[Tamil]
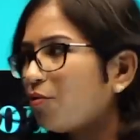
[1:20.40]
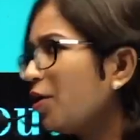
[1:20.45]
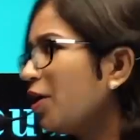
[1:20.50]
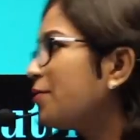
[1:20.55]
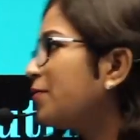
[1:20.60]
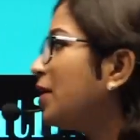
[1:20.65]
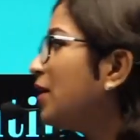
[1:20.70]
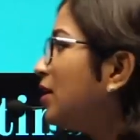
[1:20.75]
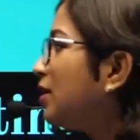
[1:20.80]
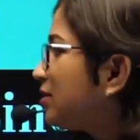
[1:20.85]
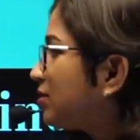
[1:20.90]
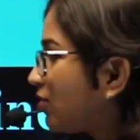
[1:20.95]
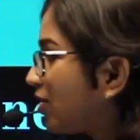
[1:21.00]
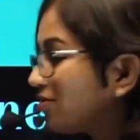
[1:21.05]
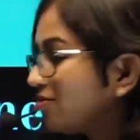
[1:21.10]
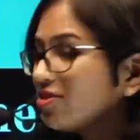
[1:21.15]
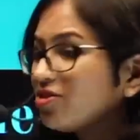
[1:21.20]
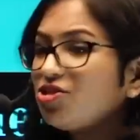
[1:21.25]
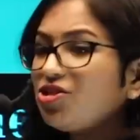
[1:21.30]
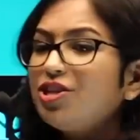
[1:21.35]
ஓகே
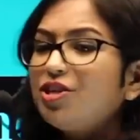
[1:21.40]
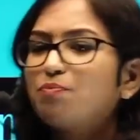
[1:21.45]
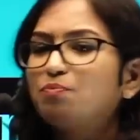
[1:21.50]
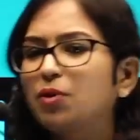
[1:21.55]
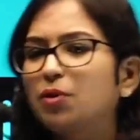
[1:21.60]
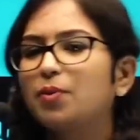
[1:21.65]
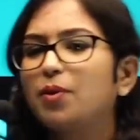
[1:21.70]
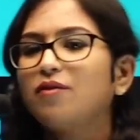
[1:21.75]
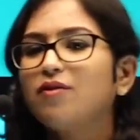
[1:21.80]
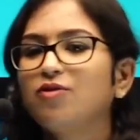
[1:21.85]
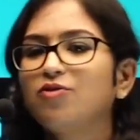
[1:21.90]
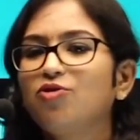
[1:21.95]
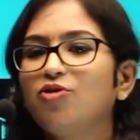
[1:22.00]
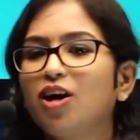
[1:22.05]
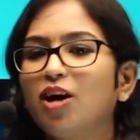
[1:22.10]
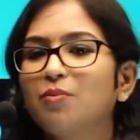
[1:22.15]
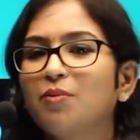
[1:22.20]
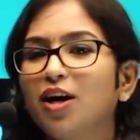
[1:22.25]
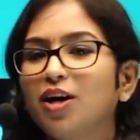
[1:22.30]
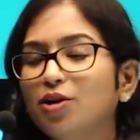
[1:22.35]
ஸ்ட்ராட்டஜி எப்போ
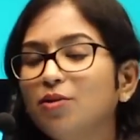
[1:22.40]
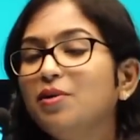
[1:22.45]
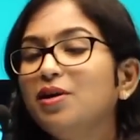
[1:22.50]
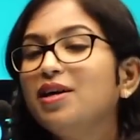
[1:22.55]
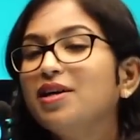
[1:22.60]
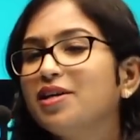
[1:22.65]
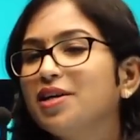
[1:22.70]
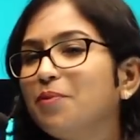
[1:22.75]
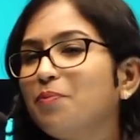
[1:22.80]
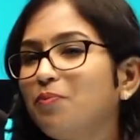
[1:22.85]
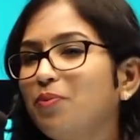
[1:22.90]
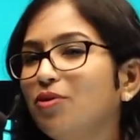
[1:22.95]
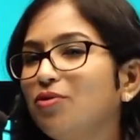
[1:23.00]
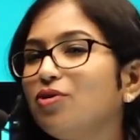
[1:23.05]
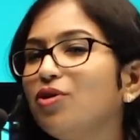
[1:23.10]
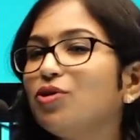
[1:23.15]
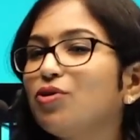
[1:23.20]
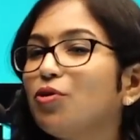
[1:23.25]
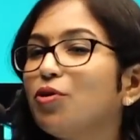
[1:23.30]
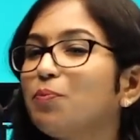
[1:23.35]
பவர்ஃபுல்லாக மாறும் எப்போ
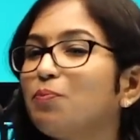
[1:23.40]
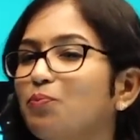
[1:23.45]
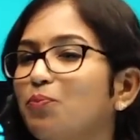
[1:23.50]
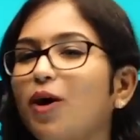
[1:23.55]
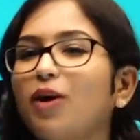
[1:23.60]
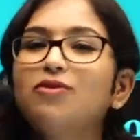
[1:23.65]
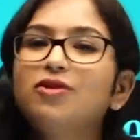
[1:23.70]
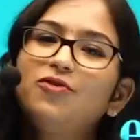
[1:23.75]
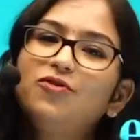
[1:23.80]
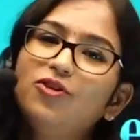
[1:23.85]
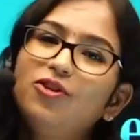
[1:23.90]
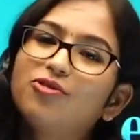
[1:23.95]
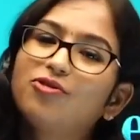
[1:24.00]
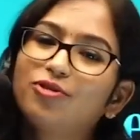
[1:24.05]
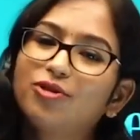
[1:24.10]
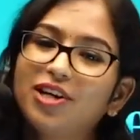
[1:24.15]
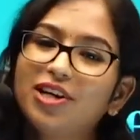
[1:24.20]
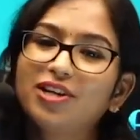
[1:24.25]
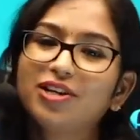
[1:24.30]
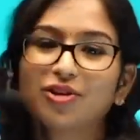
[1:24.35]
உங்களுக்கு ஒரு பவர்ஃபுல்
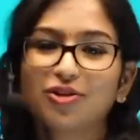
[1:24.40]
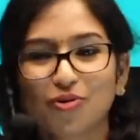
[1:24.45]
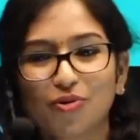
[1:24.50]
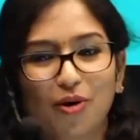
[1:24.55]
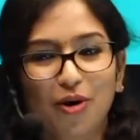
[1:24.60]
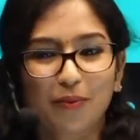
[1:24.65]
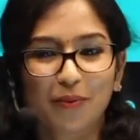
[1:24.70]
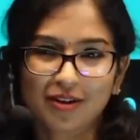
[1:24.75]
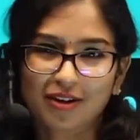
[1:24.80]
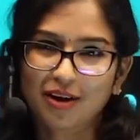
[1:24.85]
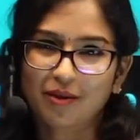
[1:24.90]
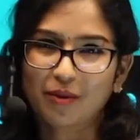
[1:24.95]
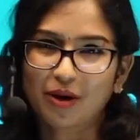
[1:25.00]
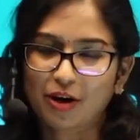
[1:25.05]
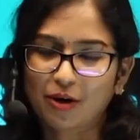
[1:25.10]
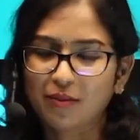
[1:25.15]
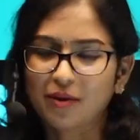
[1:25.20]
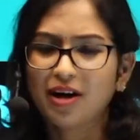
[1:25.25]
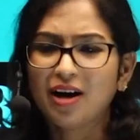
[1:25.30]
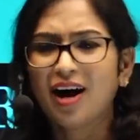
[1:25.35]
ருட்டீன் இருக்கோ அப்போ தான்
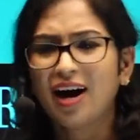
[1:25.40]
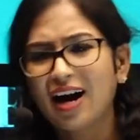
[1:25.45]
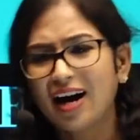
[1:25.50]
மாறும்